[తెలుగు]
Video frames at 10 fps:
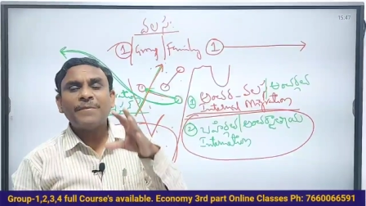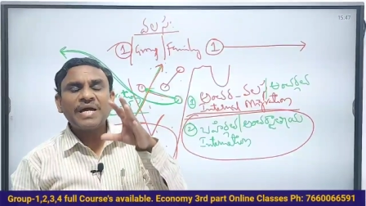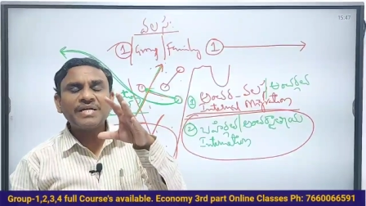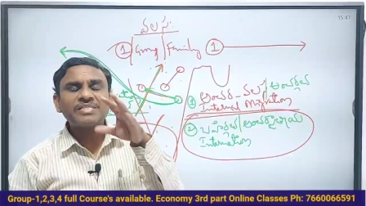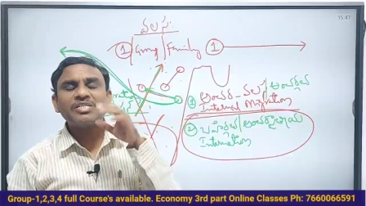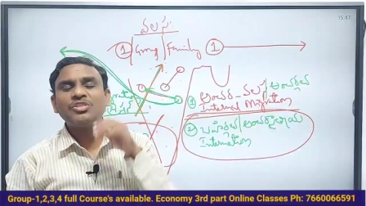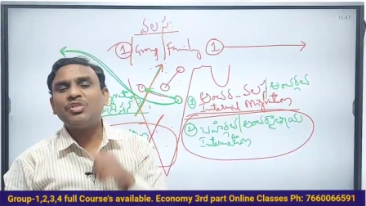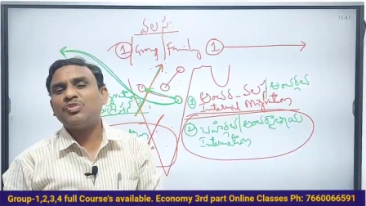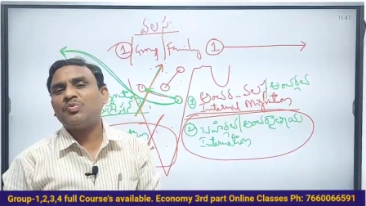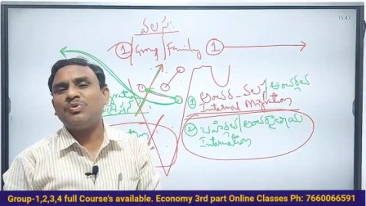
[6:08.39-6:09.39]
మైగ్రేషన్
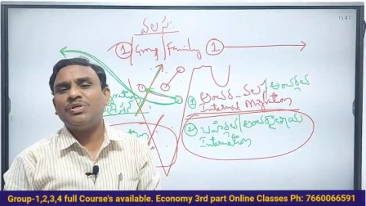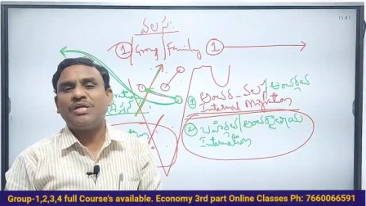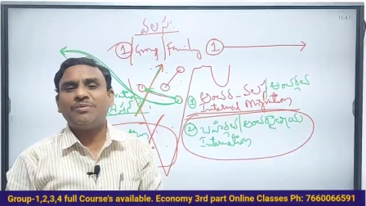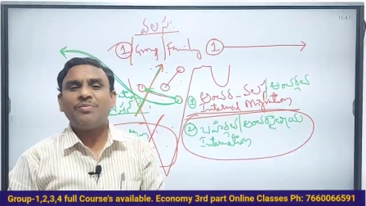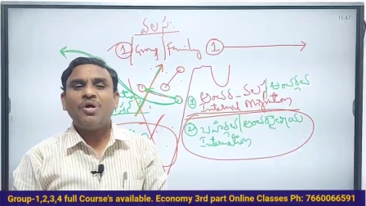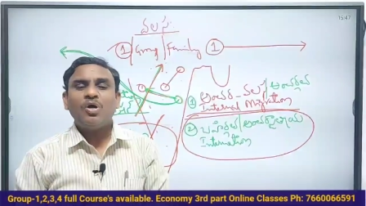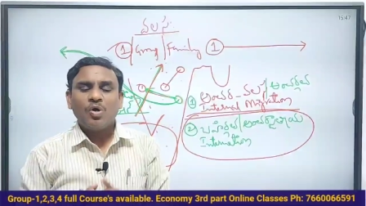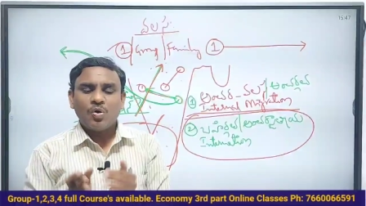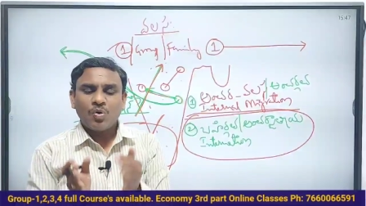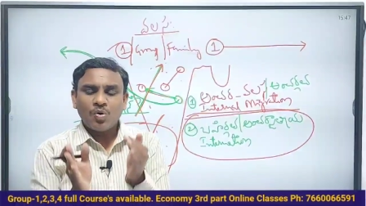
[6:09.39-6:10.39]
తీసుకుంటే
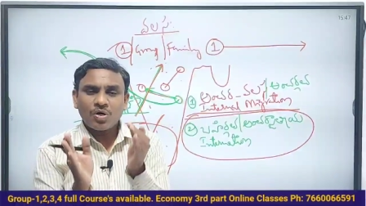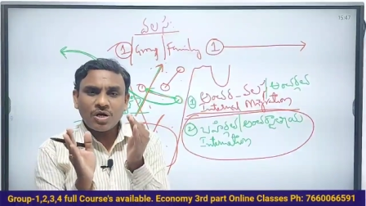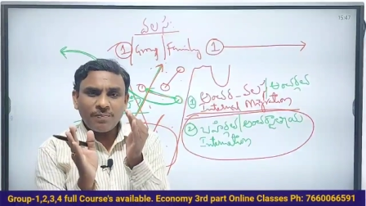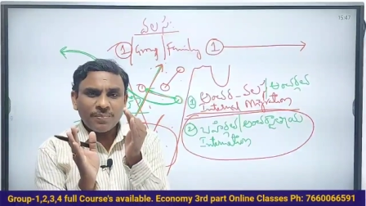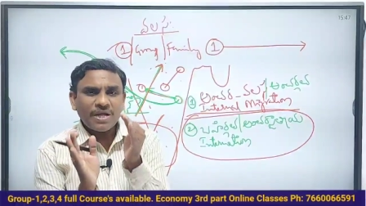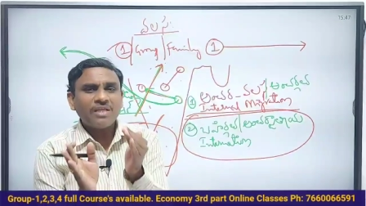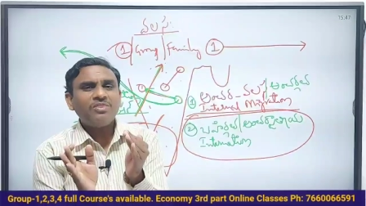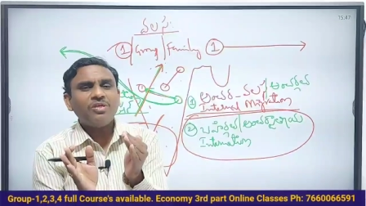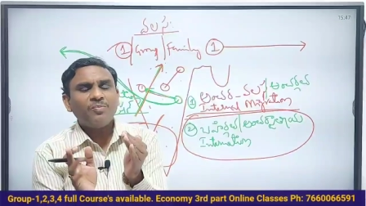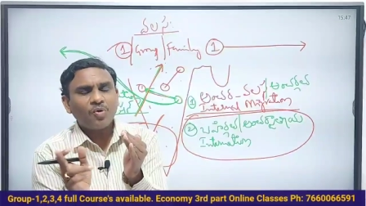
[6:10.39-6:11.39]
ఒక
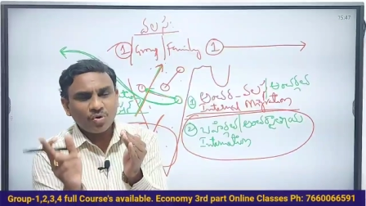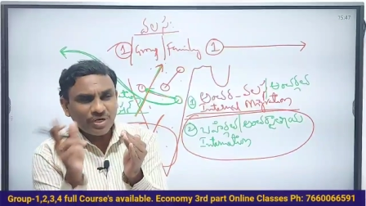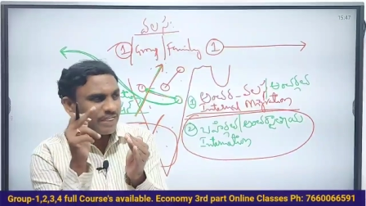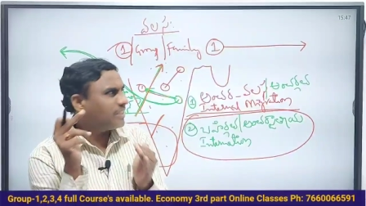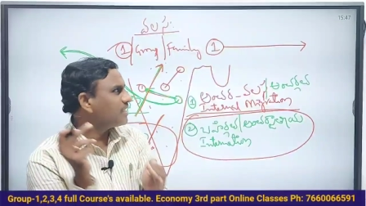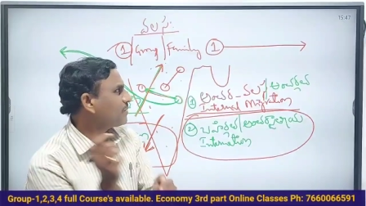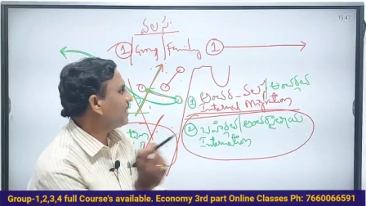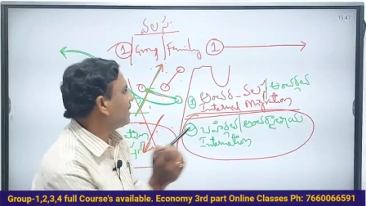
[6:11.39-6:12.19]
ప్రాంతంలో ఒకటే దేశం